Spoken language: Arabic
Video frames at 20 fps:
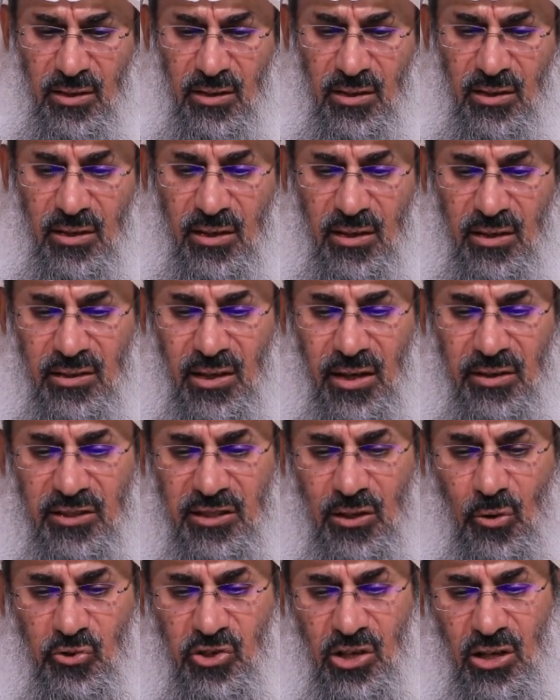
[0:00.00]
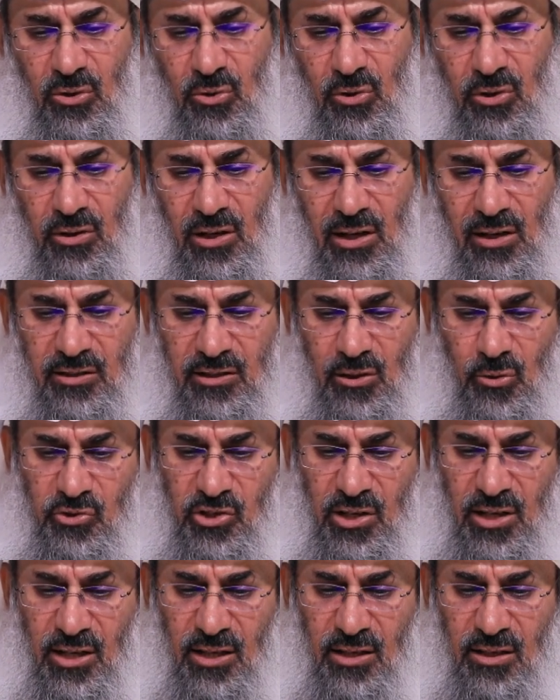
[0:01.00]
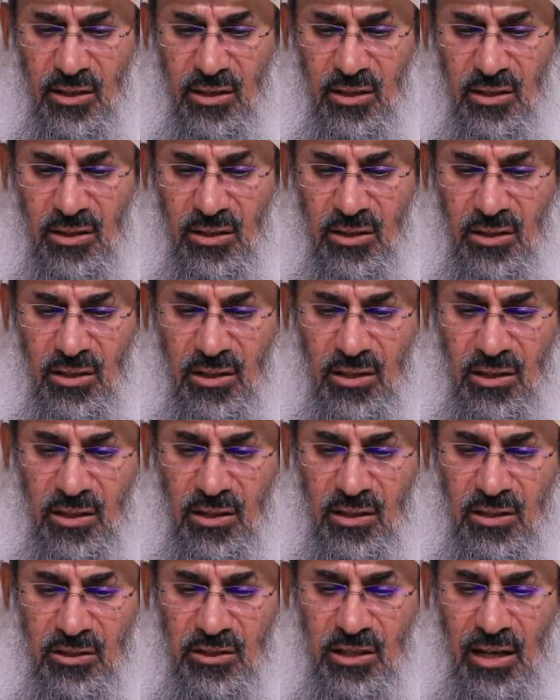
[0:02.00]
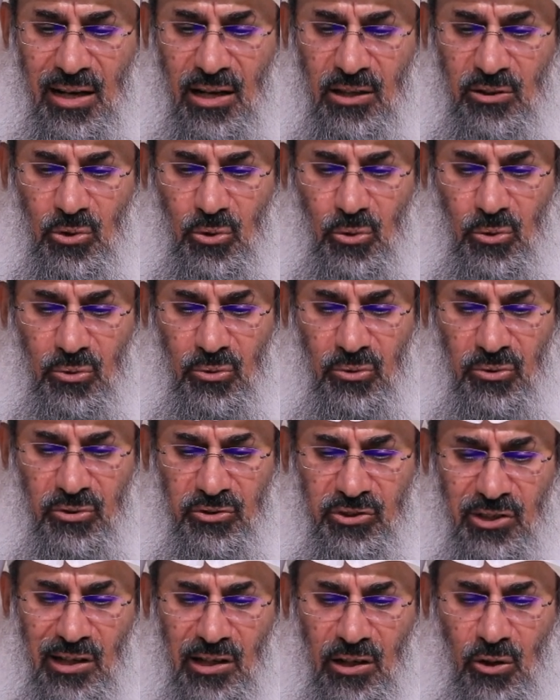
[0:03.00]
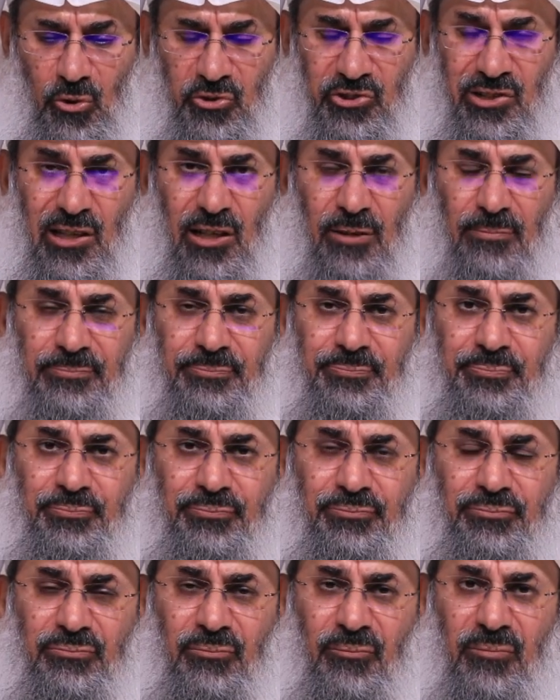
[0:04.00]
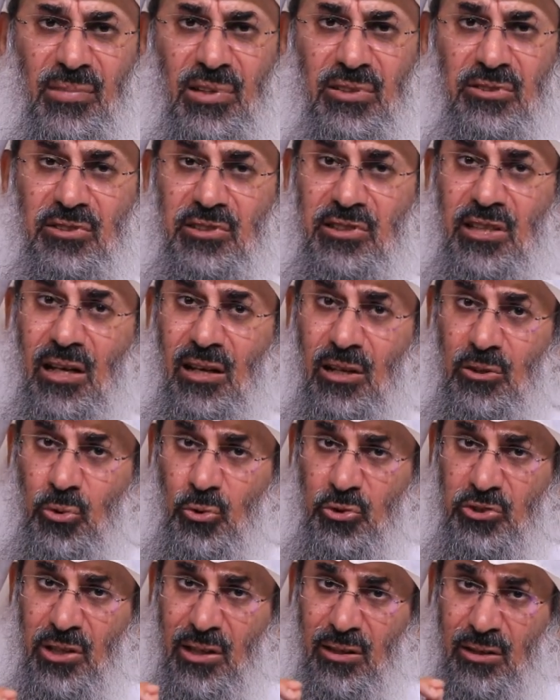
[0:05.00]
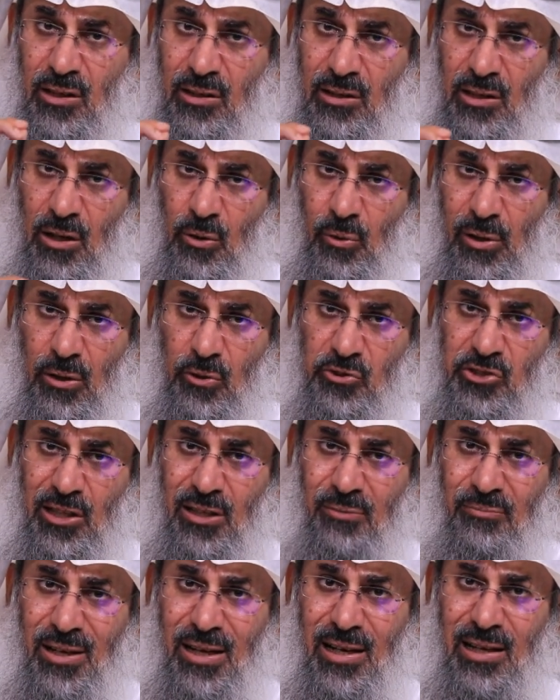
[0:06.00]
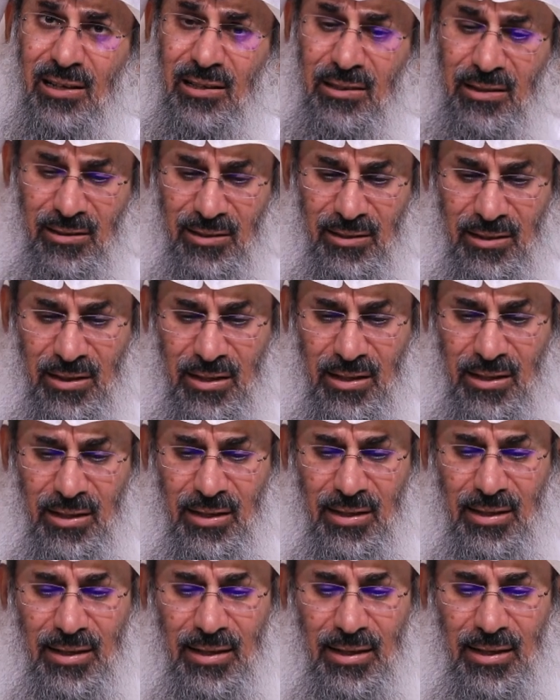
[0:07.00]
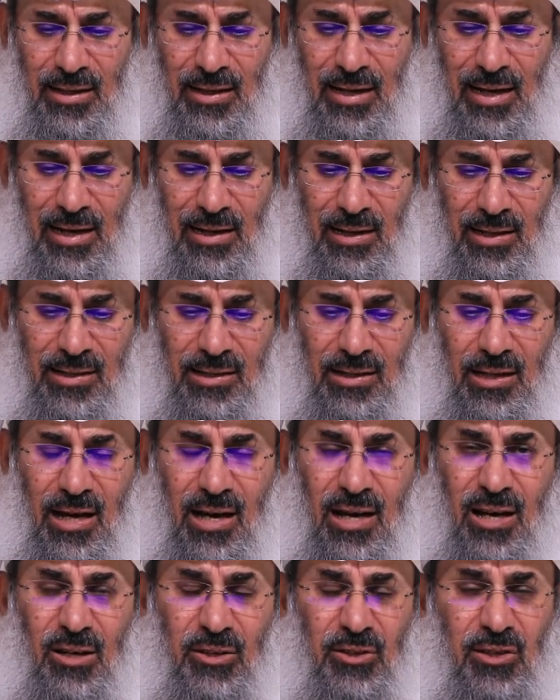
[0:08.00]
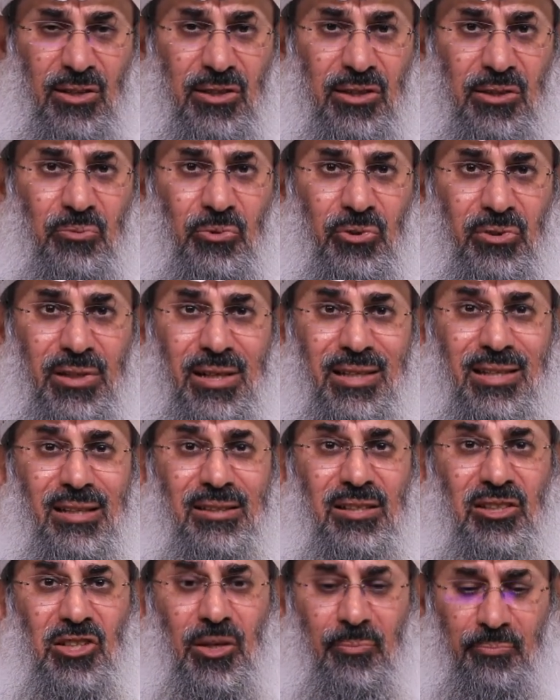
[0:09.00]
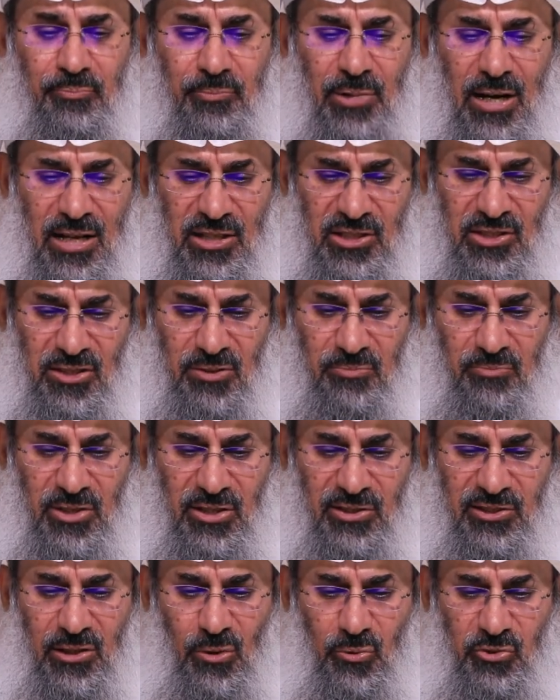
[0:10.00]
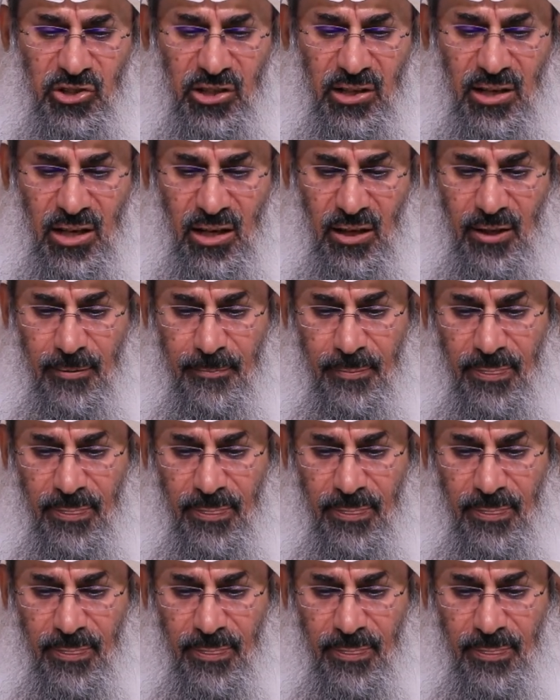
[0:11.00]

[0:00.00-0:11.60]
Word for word: آه، يعني زوجة أخرى لزوجها سألته صلى الله عليه وسلم سألته صلى الله عليه وسلم هل عليها إثم إذا تشبعت من زوجها